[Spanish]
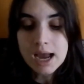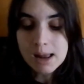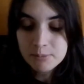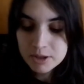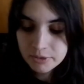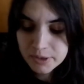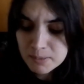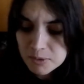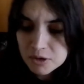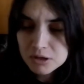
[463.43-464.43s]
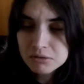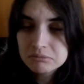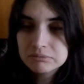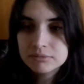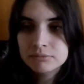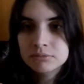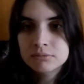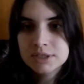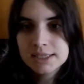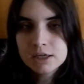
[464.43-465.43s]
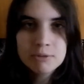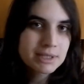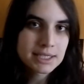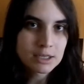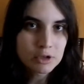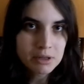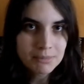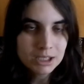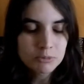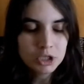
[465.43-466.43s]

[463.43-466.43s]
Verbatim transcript: Al principio mm, sí que lo vi en el salón del manga,